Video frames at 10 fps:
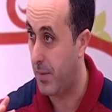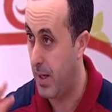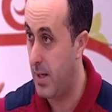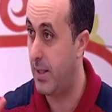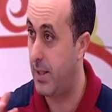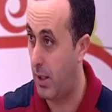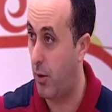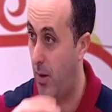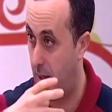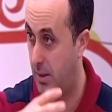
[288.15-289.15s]
الناس اللي
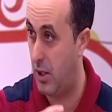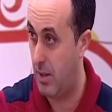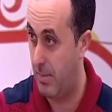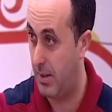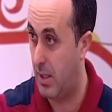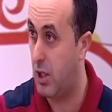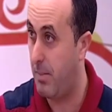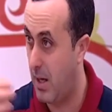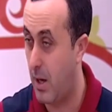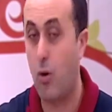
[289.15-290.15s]
تيهضروا على الزنجبيل
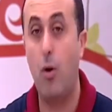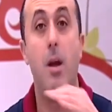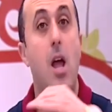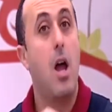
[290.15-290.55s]
الزنجبيل الخرقوم